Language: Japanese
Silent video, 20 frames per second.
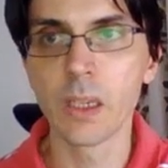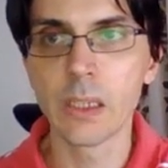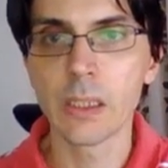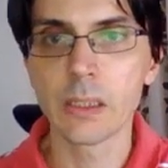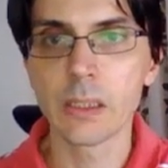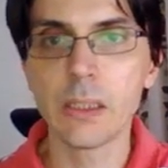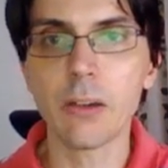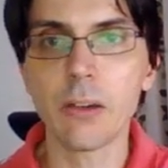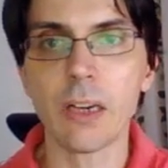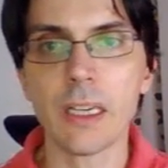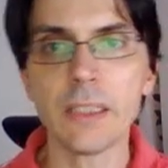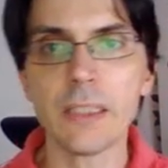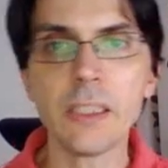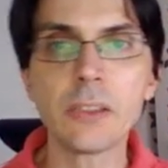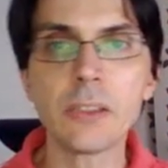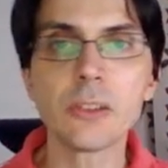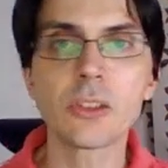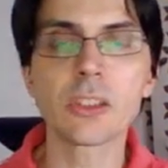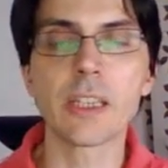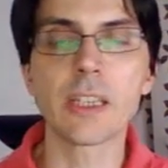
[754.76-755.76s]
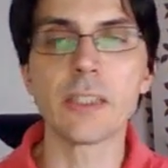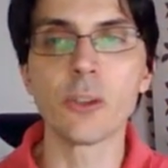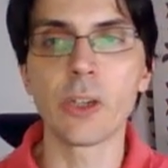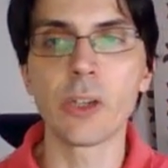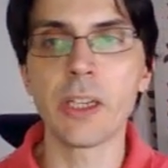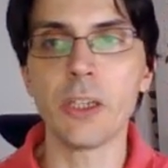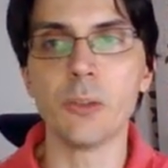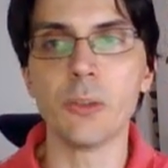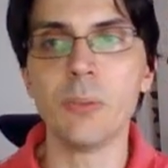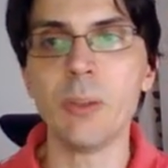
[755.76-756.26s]
では、いくつかの
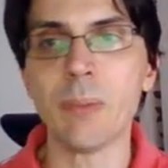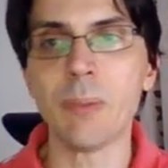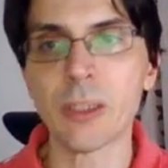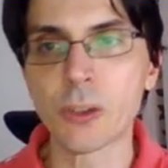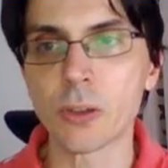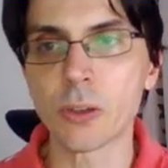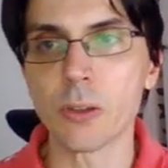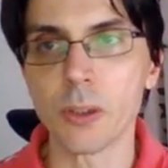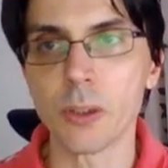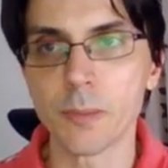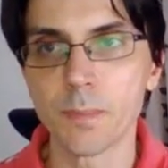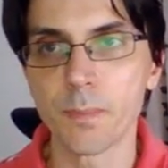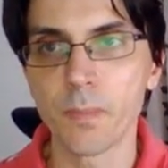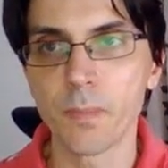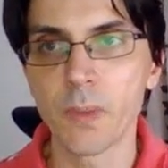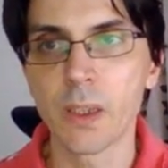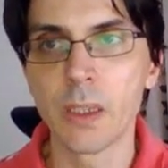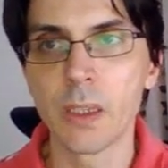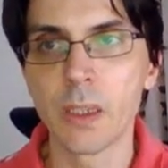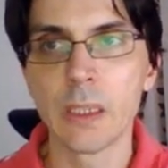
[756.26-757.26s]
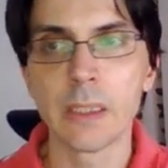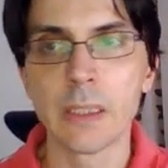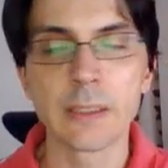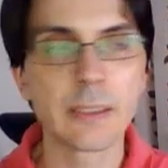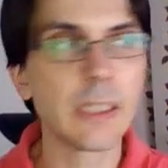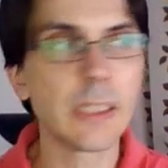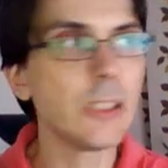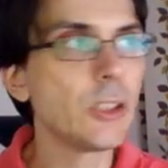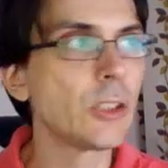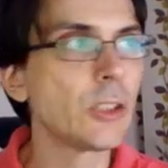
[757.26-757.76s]
例を見ましょう。
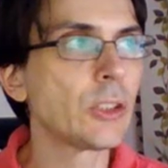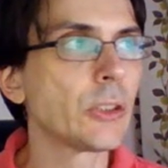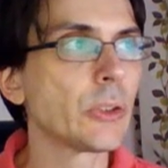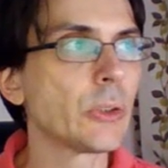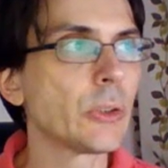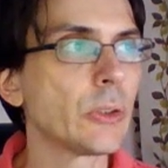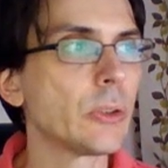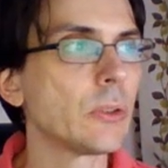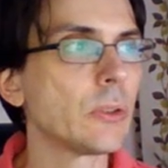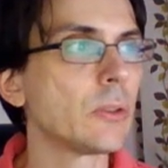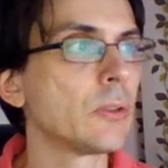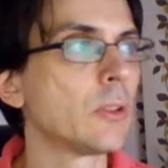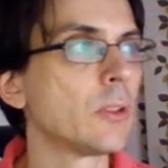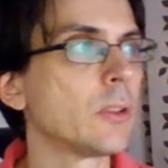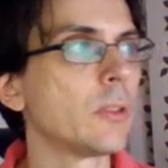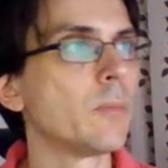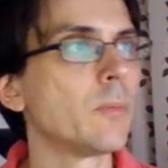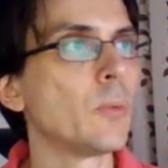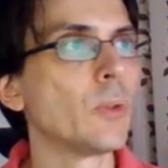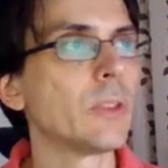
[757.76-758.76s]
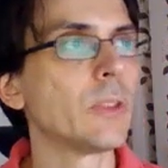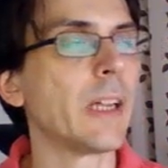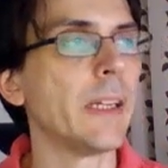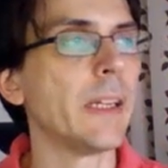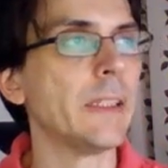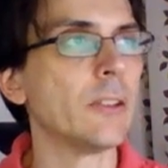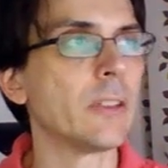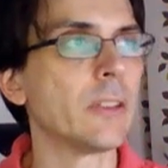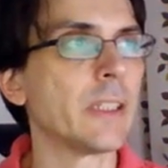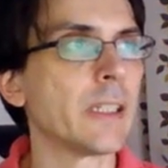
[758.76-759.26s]
先週の問
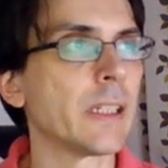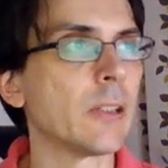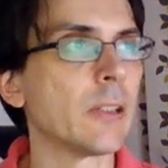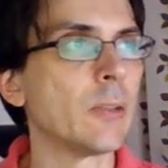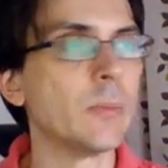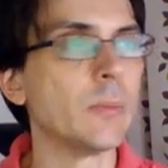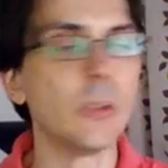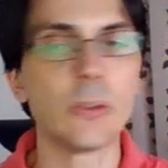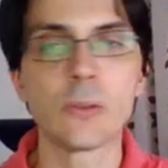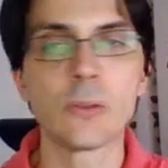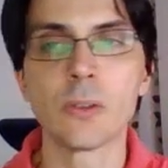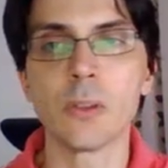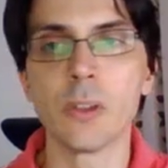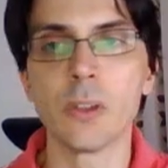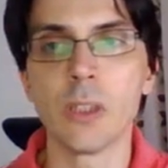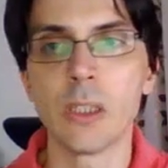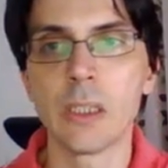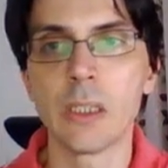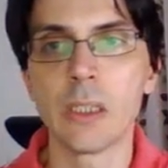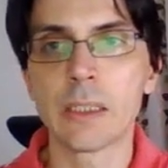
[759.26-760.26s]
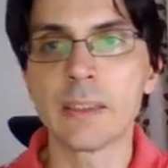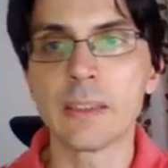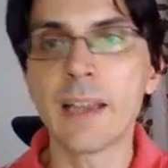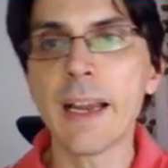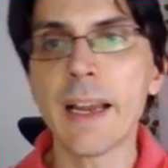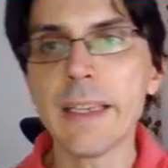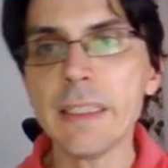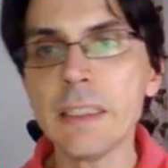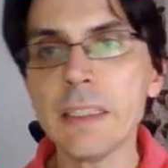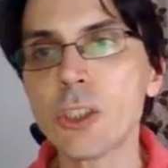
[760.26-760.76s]
題の中を見ると、
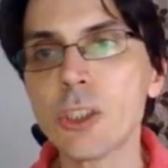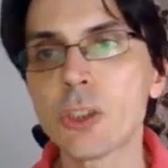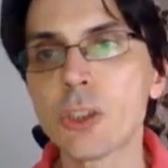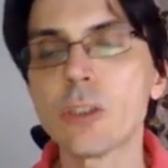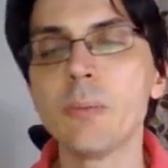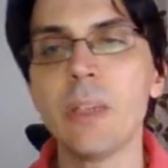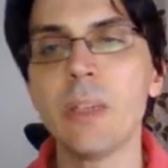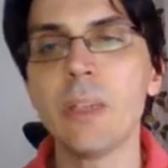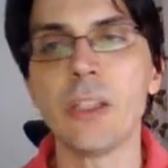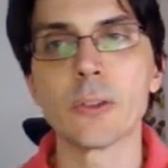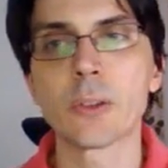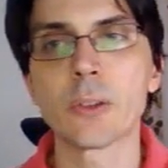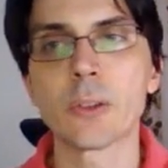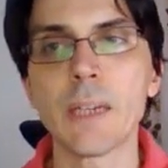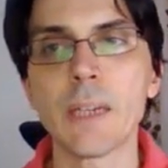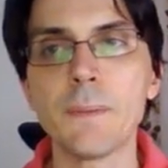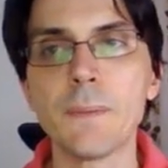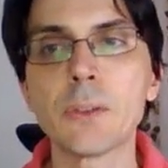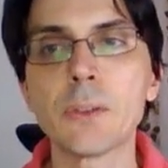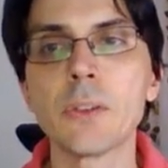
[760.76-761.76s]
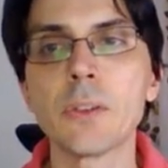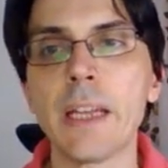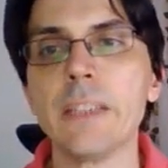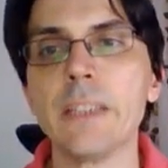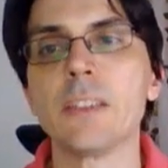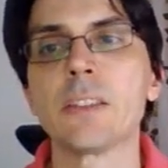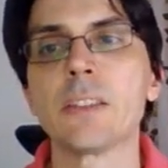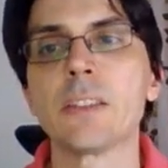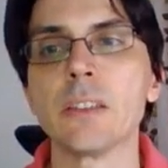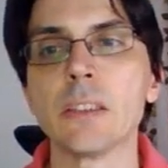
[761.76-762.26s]
第1種名の
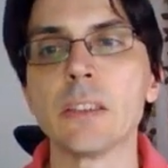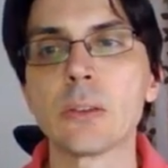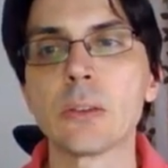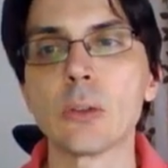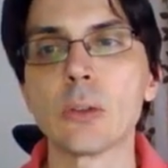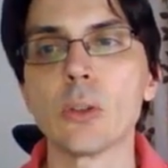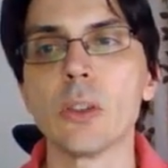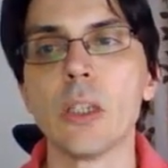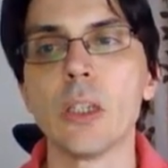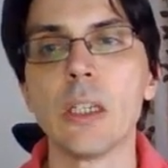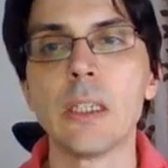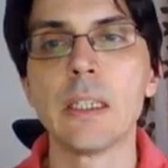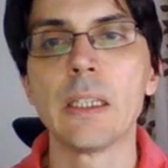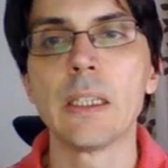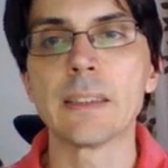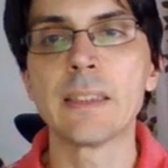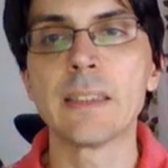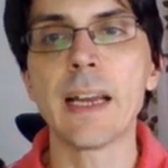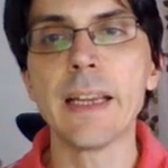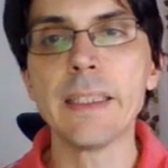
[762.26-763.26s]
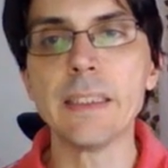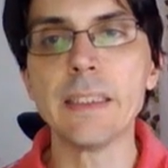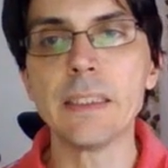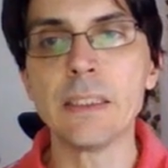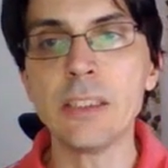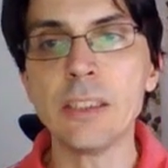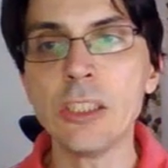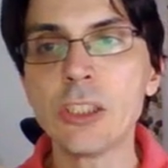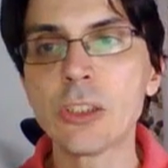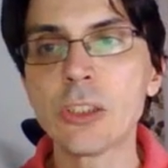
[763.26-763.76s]
トラフィックライツと第
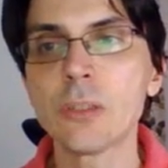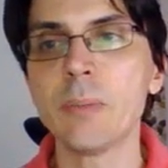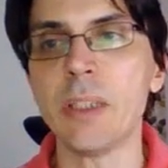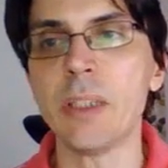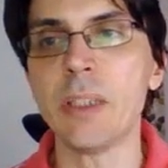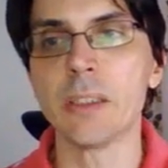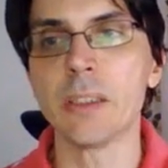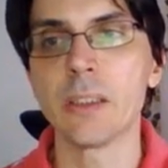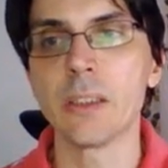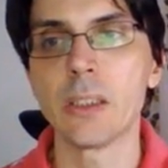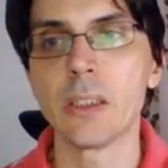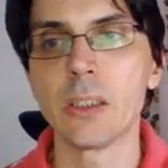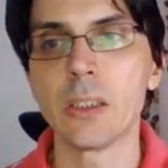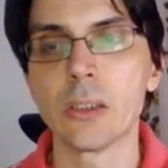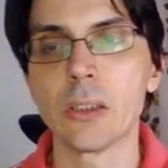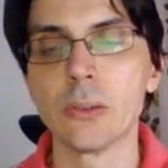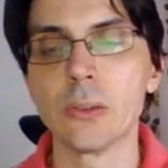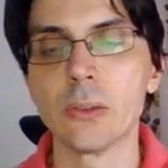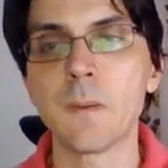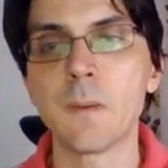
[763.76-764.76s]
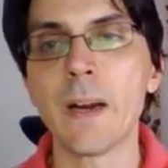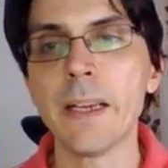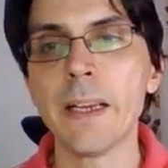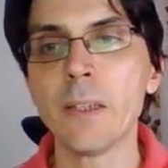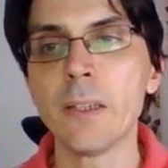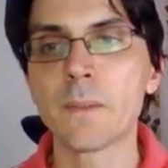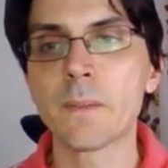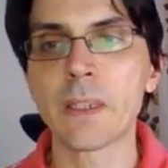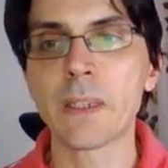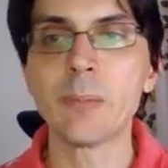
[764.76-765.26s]
2種名の
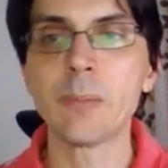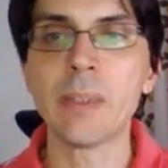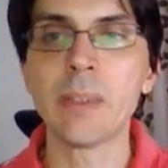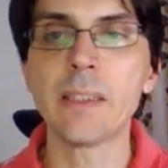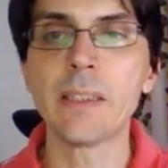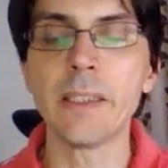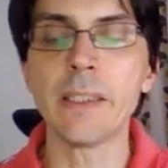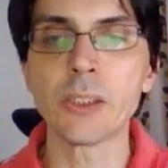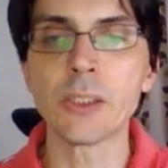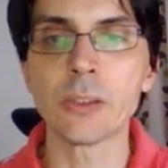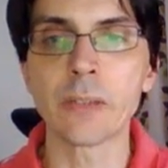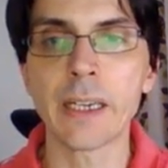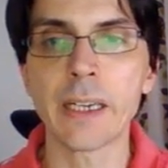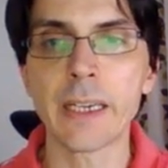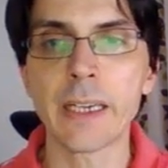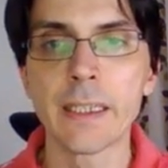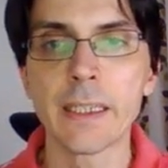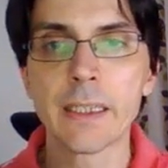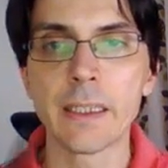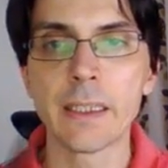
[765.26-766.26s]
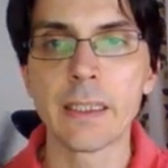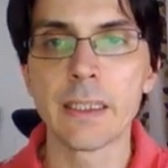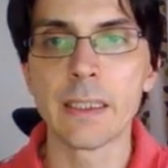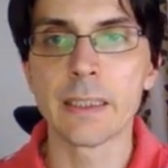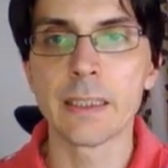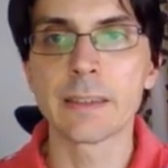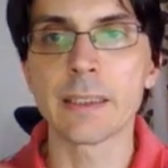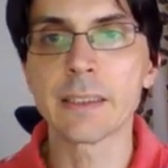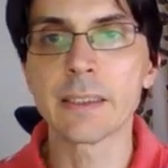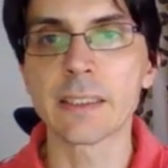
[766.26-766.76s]
ファイルフラグメンテーションが
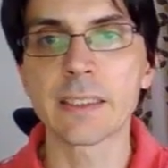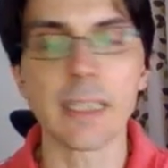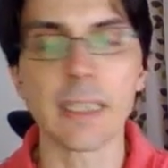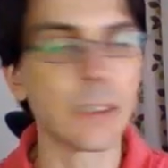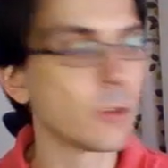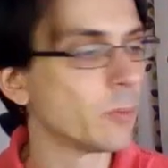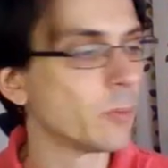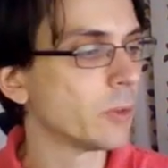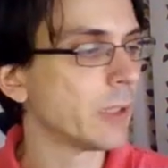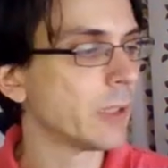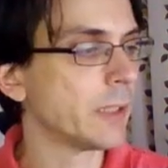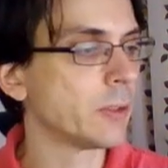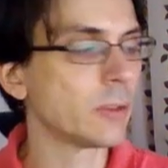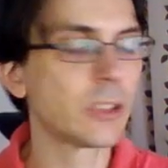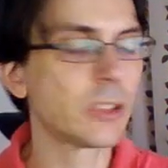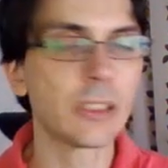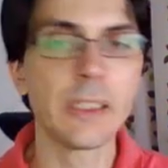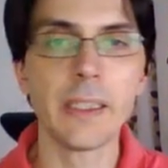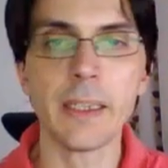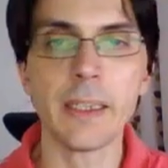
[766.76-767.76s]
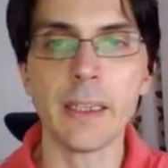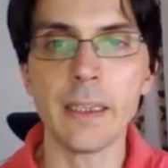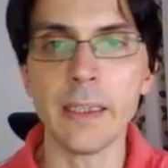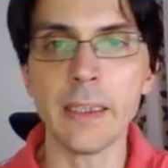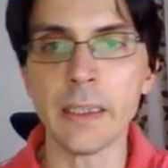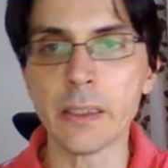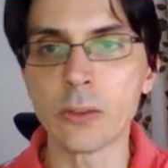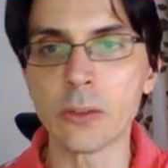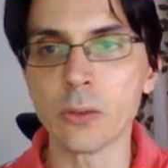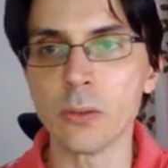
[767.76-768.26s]
探索問題として、
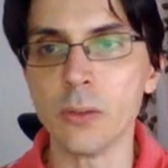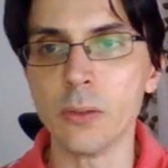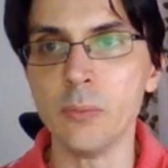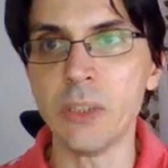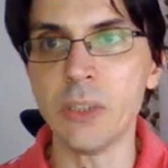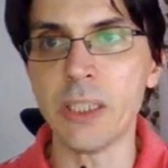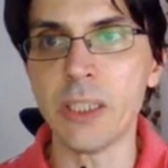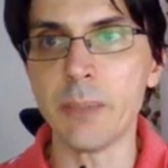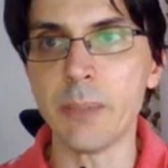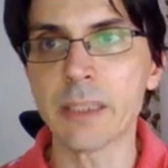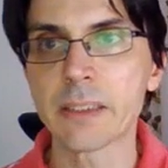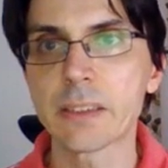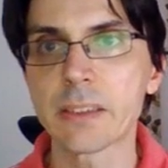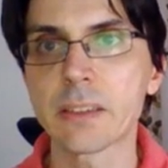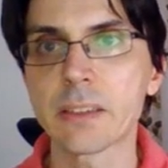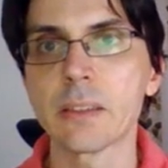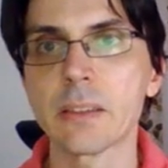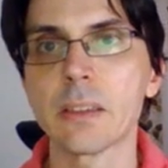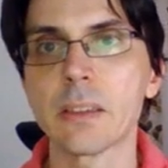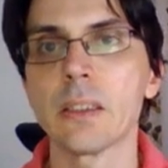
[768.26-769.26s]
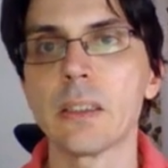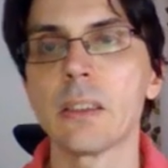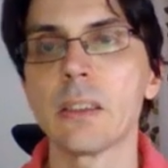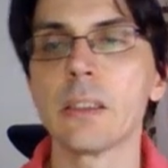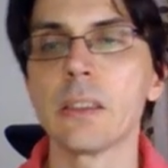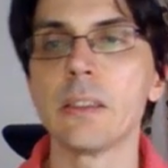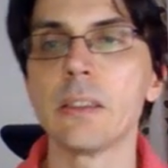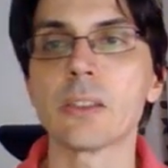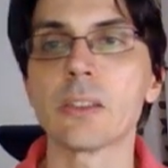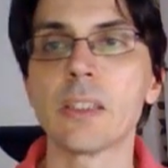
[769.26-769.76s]
えーと、見れます。で
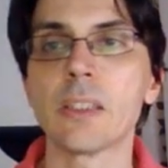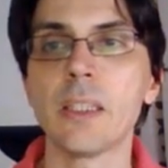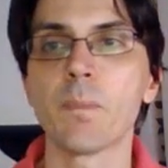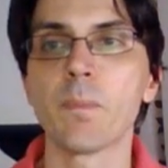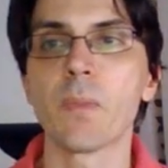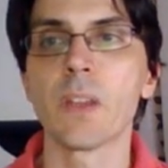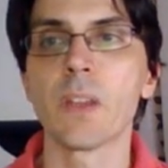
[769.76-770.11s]
すね。